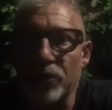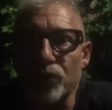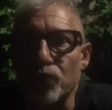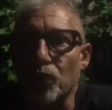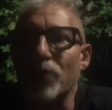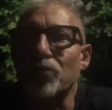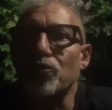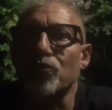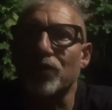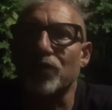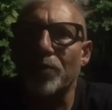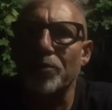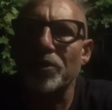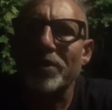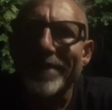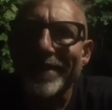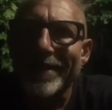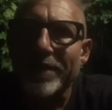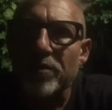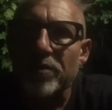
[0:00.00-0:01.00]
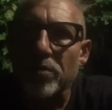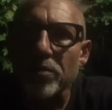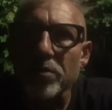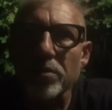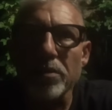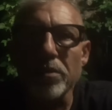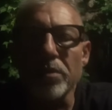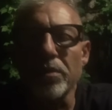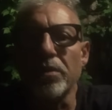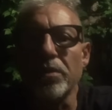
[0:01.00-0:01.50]
su questo siamo
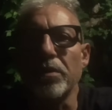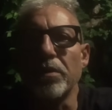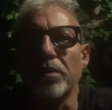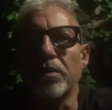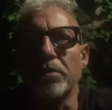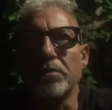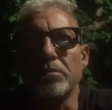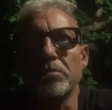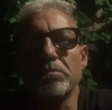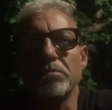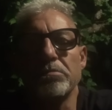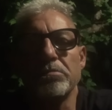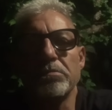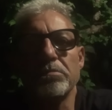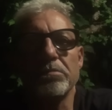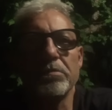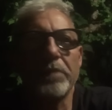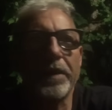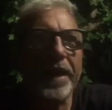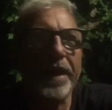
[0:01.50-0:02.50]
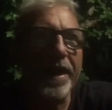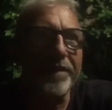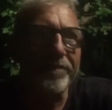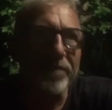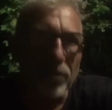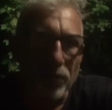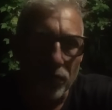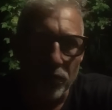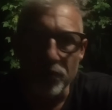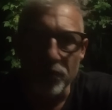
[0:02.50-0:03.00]
indietro. Eh, è
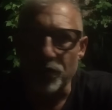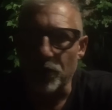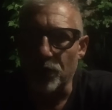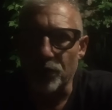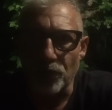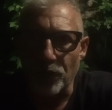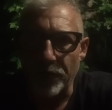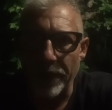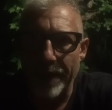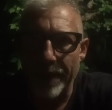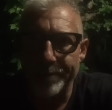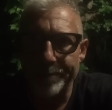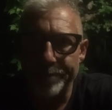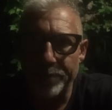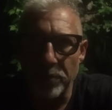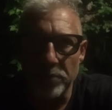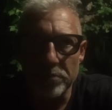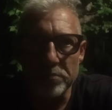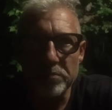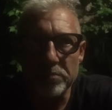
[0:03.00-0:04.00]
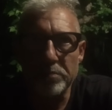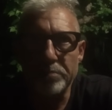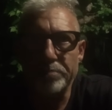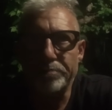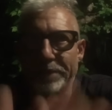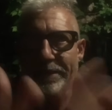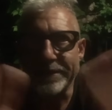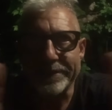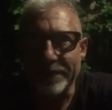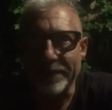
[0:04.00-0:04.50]
vero che il centrocampo,
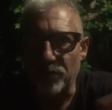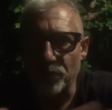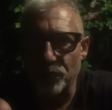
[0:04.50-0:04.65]
pensato